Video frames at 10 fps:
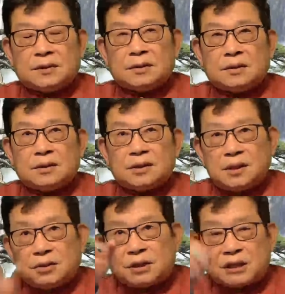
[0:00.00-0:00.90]
四
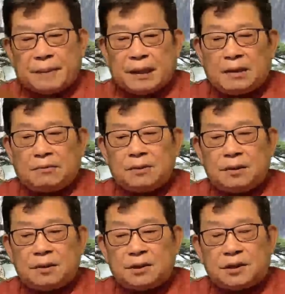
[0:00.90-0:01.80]
月十八号，
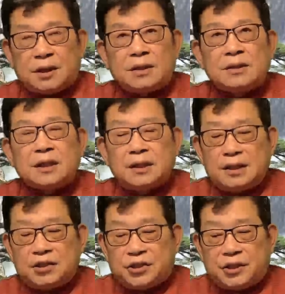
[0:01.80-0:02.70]
新德里
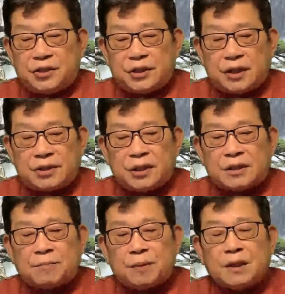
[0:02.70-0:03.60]
新增的确诊
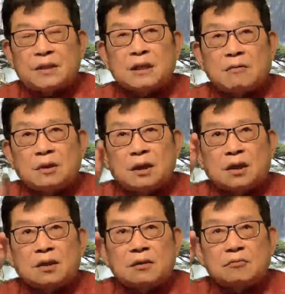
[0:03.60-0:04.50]
病例超过了二
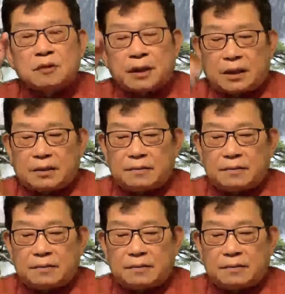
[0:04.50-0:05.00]
点五万人，